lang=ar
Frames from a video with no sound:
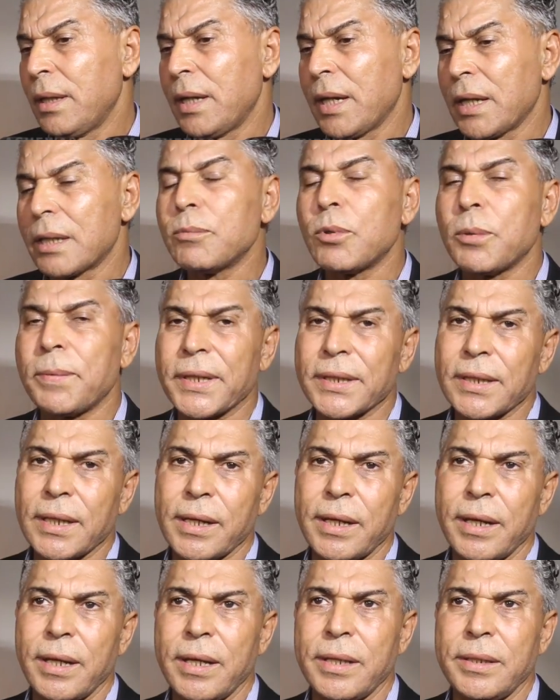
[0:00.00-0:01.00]
هاد
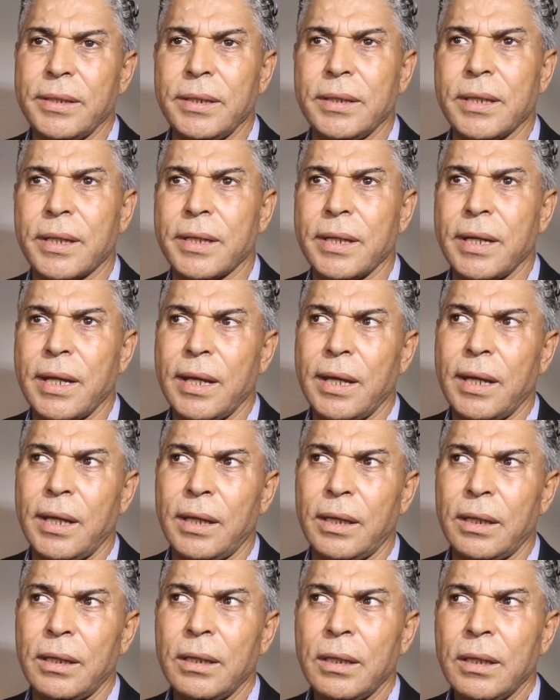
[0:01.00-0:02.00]
المبادره هذه
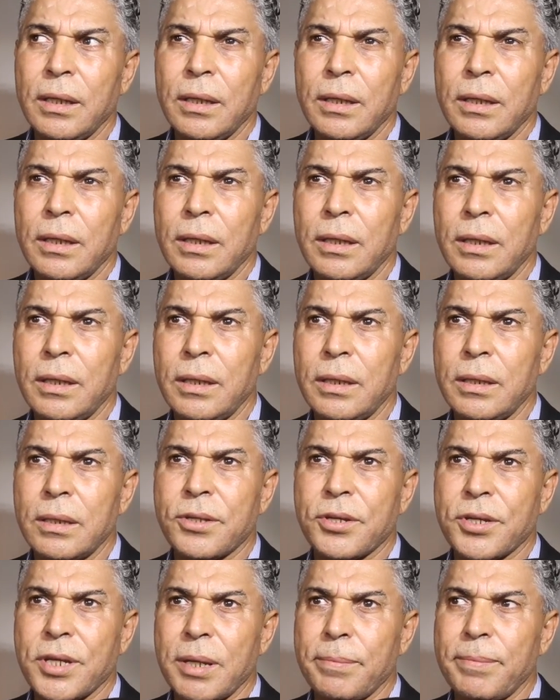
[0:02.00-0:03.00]
درناها
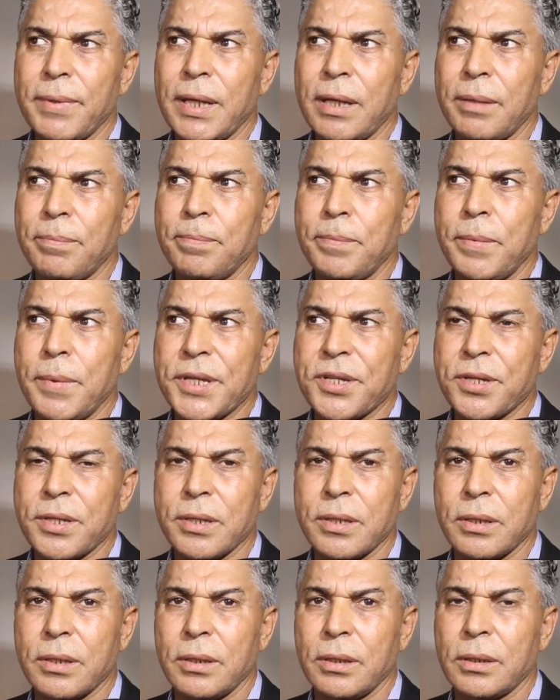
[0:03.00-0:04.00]
للشباب
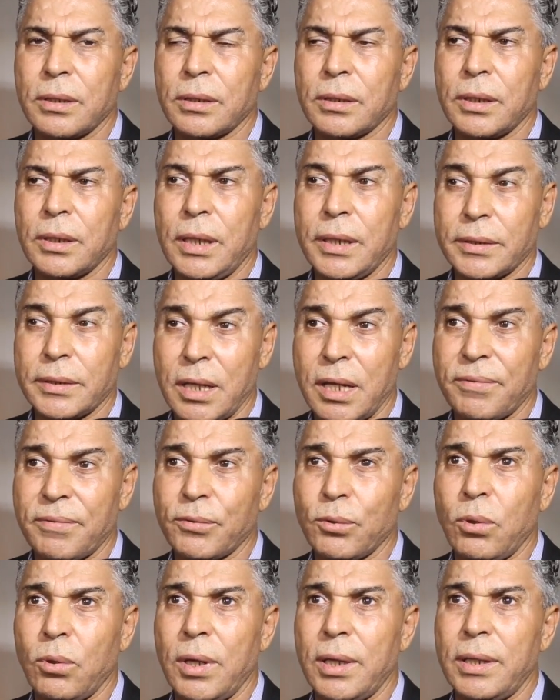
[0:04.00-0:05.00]
باش آه،
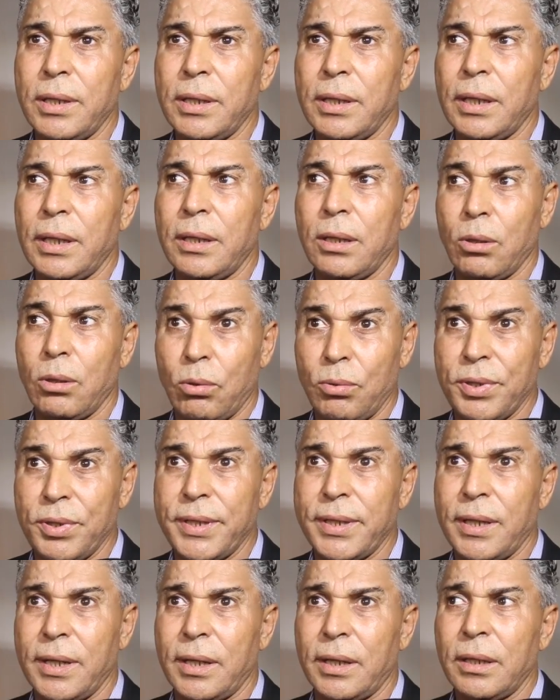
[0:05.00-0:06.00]
يحتفظوا على
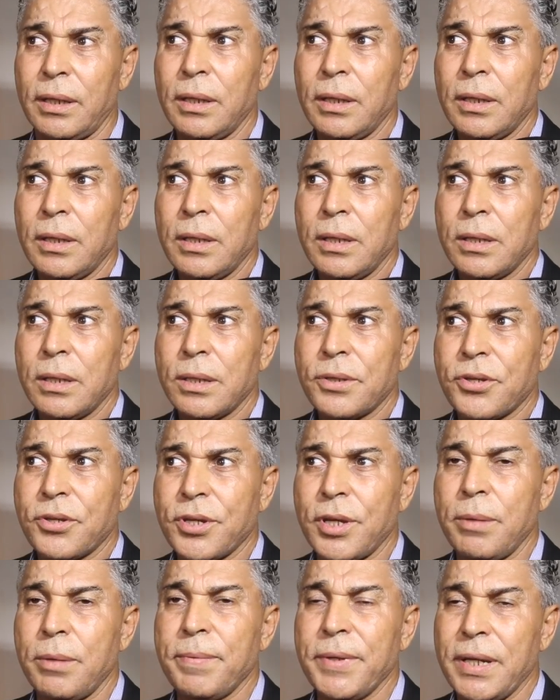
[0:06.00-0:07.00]
الاغنيه
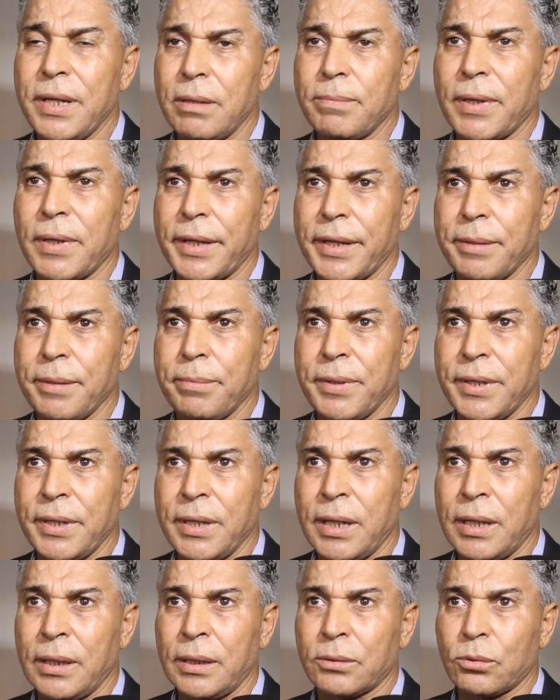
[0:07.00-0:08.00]
الشعبيه
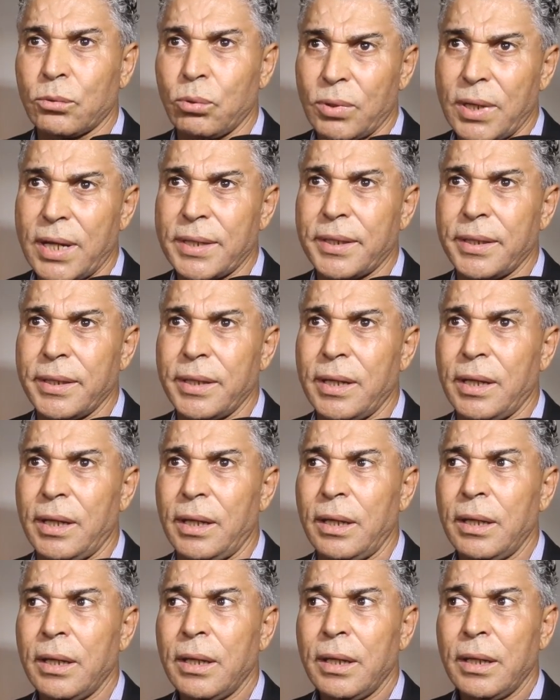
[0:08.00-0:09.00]
المغربيه التراثيه
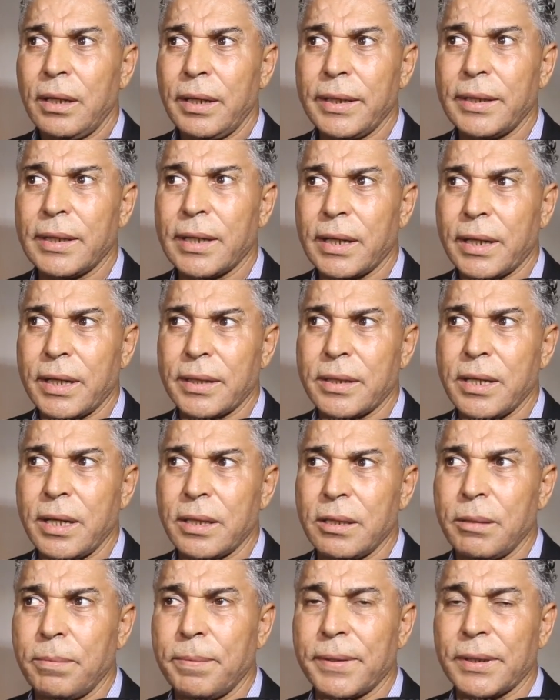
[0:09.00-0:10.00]
لان راه
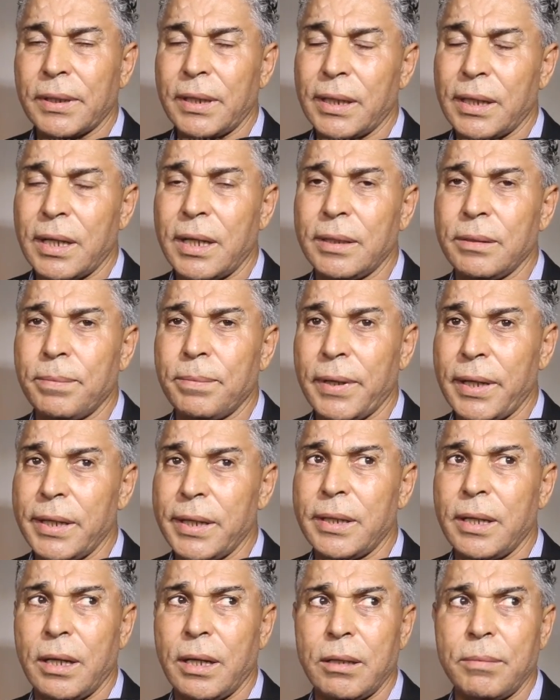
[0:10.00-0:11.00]
كتهدد بالقراد
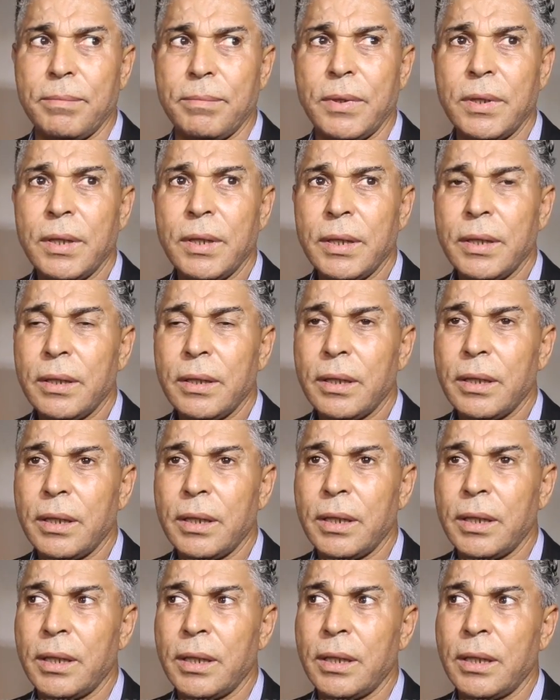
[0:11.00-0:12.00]
بغيناهم
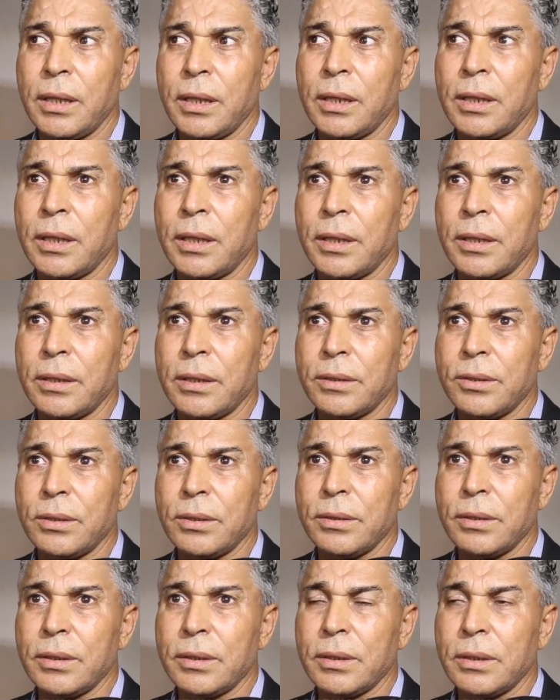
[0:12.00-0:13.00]
آه،
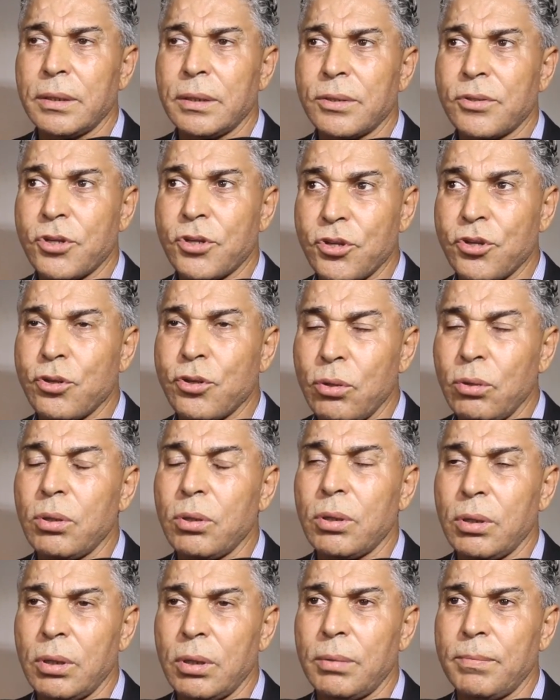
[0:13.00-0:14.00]

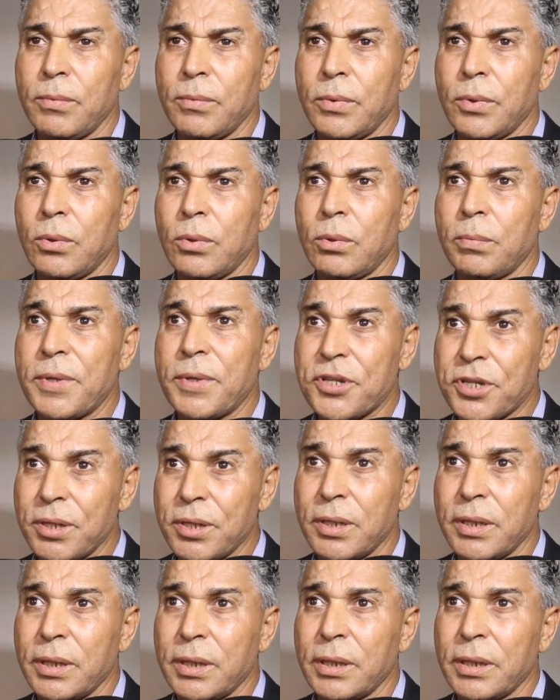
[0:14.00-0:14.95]
نشجعوهم وباش